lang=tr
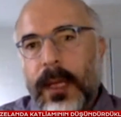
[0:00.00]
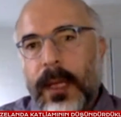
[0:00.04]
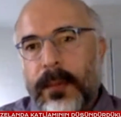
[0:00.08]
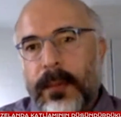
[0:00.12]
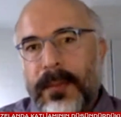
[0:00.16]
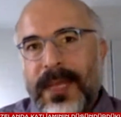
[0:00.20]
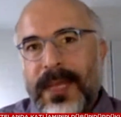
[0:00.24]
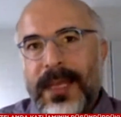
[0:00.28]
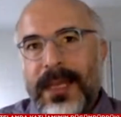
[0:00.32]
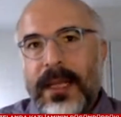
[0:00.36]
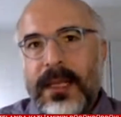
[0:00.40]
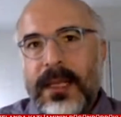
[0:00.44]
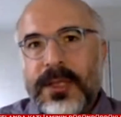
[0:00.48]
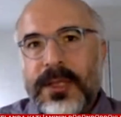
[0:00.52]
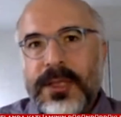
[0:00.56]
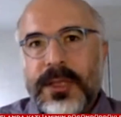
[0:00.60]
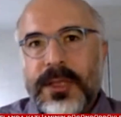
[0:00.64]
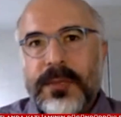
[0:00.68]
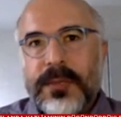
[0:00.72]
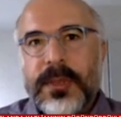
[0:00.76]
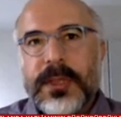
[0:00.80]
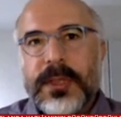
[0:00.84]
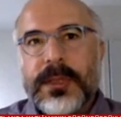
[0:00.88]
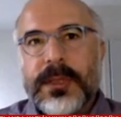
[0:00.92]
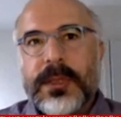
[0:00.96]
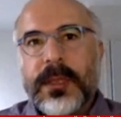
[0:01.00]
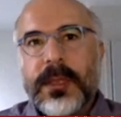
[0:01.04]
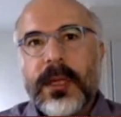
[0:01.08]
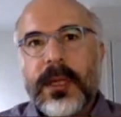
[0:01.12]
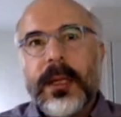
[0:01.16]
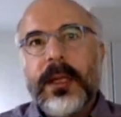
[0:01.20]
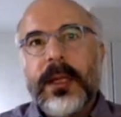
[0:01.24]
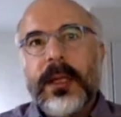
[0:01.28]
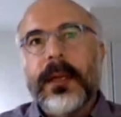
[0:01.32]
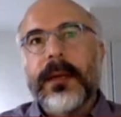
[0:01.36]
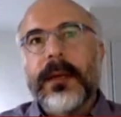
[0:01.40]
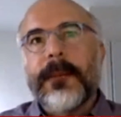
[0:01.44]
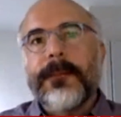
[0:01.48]
milliyetçi bir e,
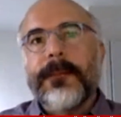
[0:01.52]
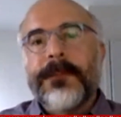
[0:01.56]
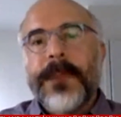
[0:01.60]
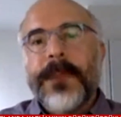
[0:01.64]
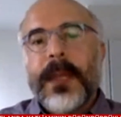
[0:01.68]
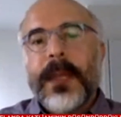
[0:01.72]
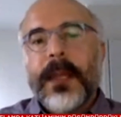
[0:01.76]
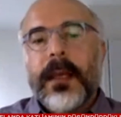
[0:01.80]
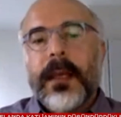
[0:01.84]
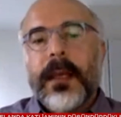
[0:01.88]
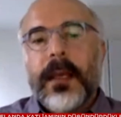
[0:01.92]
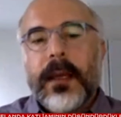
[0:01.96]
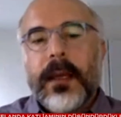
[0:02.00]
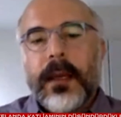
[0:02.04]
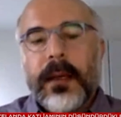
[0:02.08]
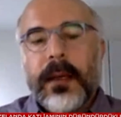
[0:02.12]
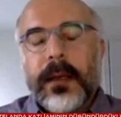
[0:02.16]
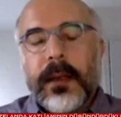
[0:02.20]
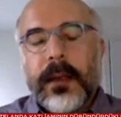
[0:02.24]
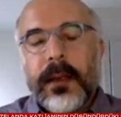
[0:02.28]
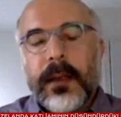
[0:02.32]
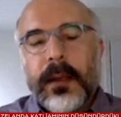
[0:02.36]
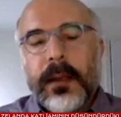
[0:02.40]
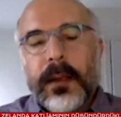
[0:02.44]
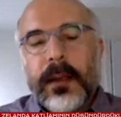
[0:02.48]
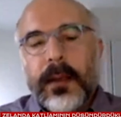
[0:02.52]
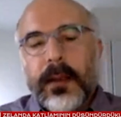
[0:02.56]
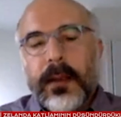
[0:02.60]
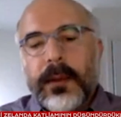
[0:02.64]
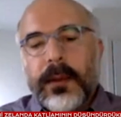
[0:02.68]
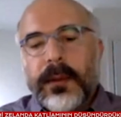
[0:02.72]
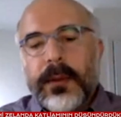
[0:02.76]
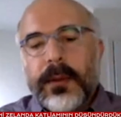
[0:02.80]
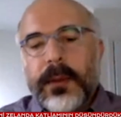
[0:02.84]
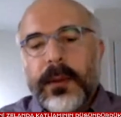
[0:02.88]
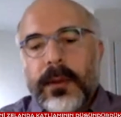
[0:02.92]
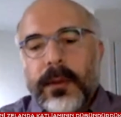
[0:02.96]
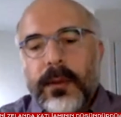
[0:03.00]
e,
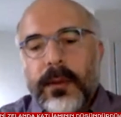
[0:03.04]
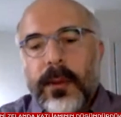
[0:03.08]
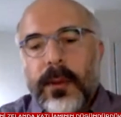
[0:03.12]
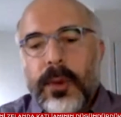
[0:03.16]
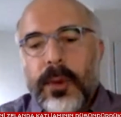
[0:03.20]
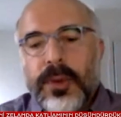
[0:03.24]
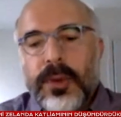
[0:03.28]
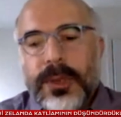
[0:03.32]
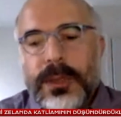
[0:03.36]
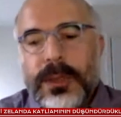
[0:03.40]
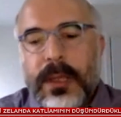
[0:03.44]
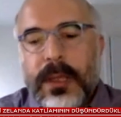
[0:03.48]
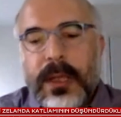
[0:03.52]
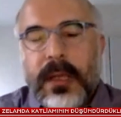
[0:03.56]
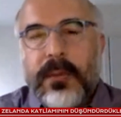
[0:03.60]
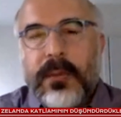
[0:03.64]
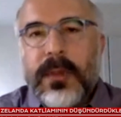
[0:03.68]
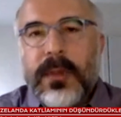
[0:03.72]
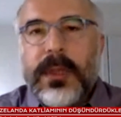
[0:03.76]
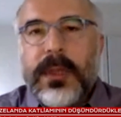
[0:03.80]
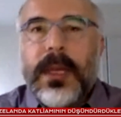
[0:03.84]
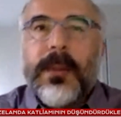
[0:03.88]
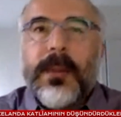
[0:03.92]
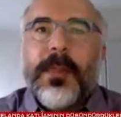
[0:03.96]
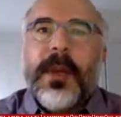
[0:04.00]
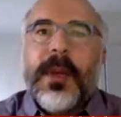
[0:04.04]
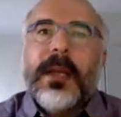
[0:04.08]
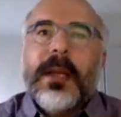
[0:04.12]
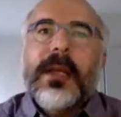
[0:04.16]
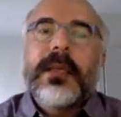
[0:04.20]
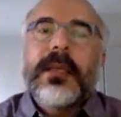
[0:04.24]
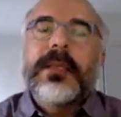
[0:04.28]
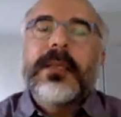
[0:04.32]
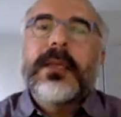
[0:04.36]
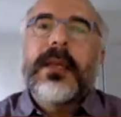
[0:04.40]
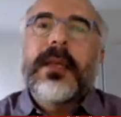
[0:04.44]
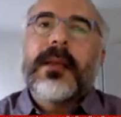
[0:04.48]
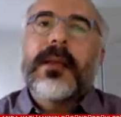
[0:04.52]
öz tanımı yapan
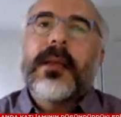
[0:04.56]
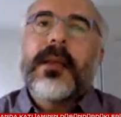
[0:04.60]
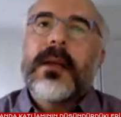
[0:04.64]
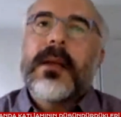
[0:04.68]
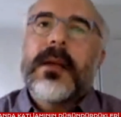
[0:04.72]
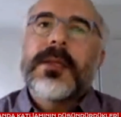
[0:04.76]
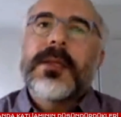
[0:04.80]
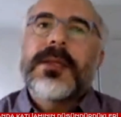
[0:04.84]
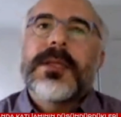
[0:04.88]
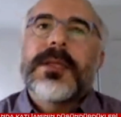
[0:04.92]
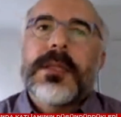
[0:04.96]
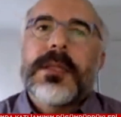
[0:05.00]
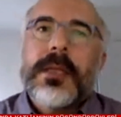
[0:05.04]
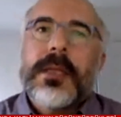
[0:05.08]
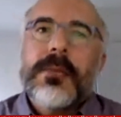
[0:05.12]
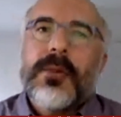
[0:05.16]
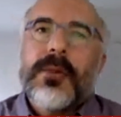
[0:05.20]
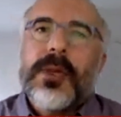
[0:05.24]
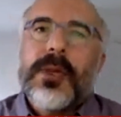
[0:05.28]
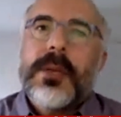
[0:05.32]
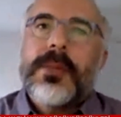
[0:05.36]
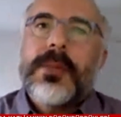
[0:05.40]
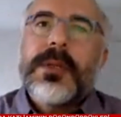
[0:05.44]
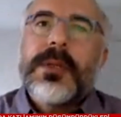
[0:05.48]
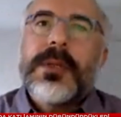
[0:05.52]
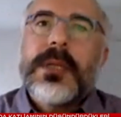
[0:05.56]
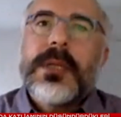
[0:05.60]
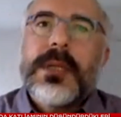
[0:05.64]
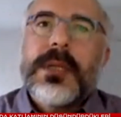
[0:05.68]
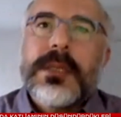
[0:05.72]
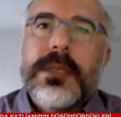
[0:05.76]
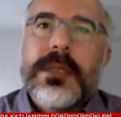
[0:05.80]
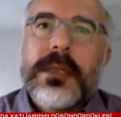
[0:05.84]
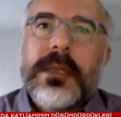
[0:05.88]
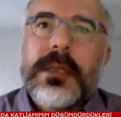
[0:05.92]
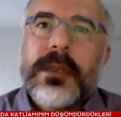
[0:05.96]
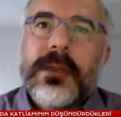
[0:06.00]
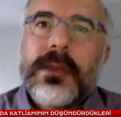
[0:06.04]
insanlar açısından böyle bir
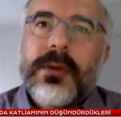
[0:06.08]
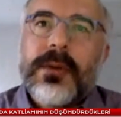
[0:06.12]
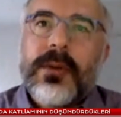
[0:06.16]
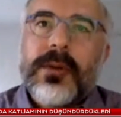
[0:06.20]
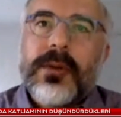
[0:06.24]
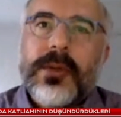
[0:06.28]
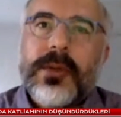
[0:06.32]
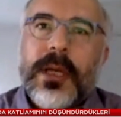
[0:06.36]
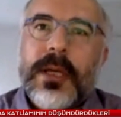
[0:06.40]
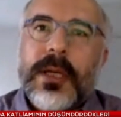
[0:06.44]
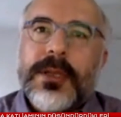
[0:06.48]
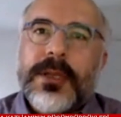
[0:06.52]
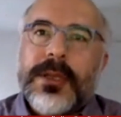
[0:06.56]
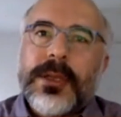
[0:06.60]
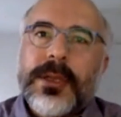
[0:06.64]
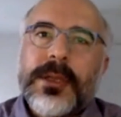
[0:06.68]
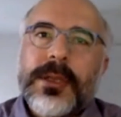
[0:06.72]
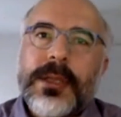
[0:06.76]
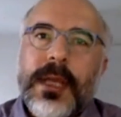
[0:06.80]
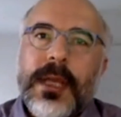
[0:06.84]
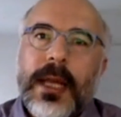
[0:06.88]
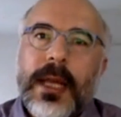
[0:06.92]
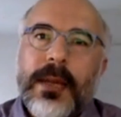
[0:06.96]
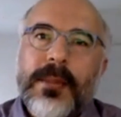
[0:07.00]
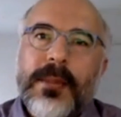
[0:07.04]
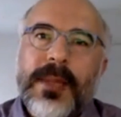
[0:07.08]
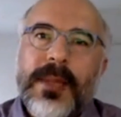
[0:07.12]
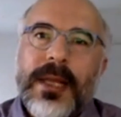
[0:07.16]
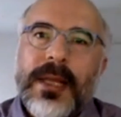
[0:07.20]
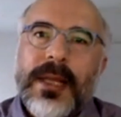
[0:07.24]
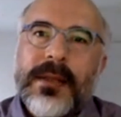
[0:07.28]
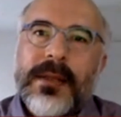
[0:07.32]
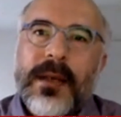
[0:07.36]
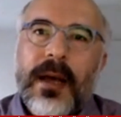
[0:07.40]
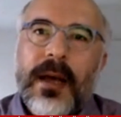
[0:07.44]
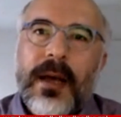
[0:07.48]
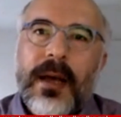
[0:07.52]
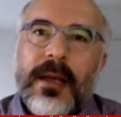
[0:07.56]
sıkıntı ortaya çıktı. Yani
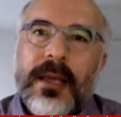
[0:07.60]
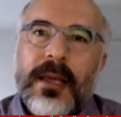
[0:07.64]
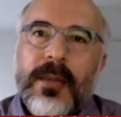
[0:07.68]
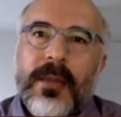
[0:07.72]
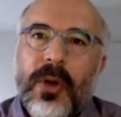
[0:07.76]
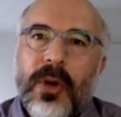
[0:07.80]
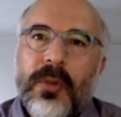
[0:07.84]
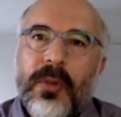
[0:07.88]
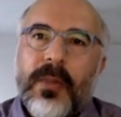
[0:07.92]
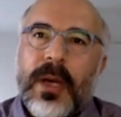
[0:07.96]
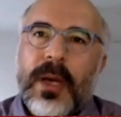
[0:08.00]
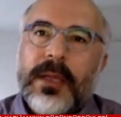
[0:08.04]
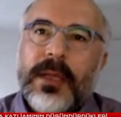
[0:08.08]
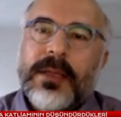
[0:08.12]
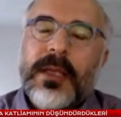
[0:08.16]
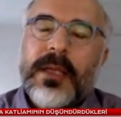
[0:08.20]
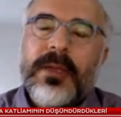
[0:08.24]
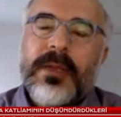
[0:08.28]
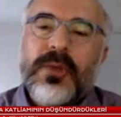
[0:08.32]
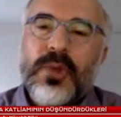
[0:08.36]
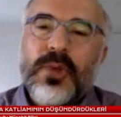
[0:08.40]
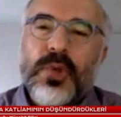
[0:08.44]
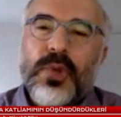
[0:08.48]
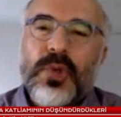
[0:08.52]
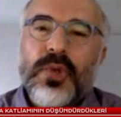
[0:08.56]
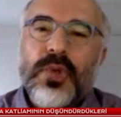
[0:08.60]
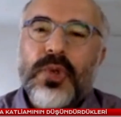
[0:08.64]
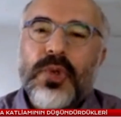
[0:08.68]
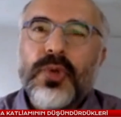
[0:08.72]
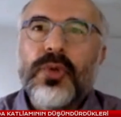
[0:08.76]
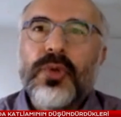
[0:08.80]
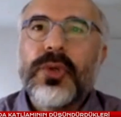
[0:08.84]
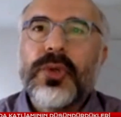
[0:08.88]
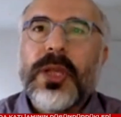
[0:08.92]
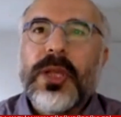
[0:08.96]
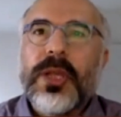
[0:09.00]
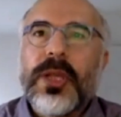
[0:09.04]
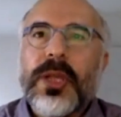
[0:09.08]
millete hakimi olmaktan
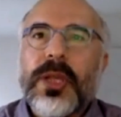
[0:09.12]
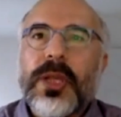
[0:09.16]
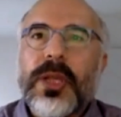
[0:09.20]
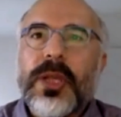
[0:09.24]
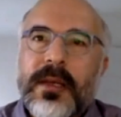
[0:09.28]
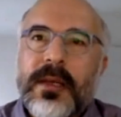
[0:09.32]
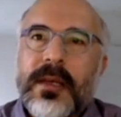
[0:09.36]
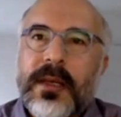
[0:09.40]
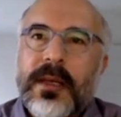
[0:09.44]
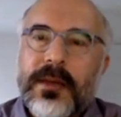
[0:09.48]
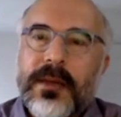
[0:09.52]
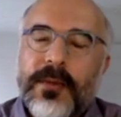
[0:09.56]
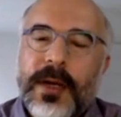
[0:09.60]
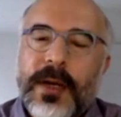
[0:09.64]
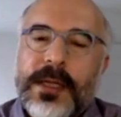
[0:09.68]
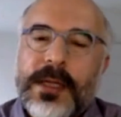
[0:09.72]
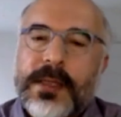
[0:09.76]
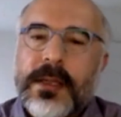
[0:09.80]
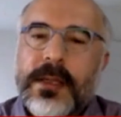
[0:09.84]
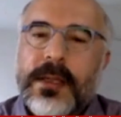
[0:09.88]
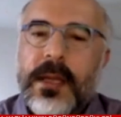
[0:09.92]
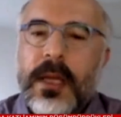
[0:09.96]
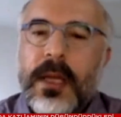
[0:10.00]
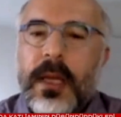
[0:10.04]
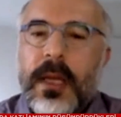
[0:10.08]
düşüşün tedirginliği var.